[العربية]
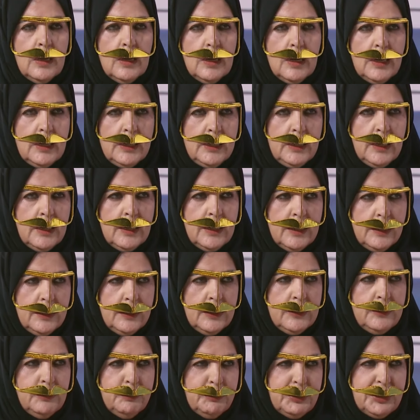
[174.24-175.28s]
الحين
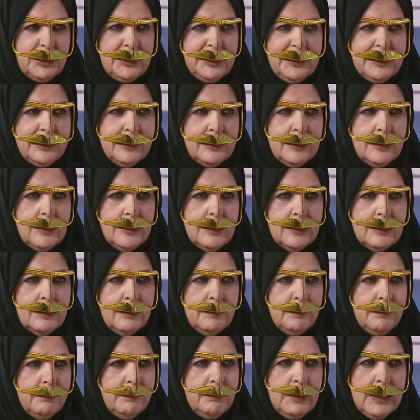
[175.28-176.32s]
حاليا ام سعيد
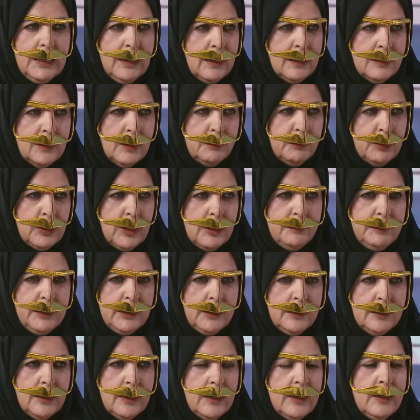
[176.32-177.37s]
ما اللي عندها
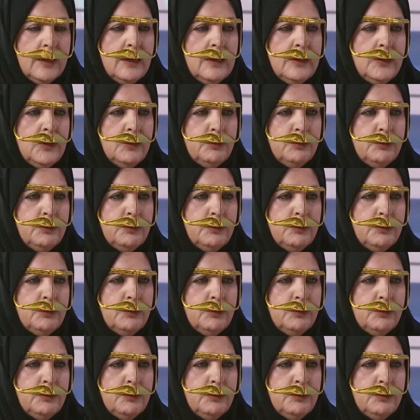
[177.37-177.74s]
متابعين انا عندي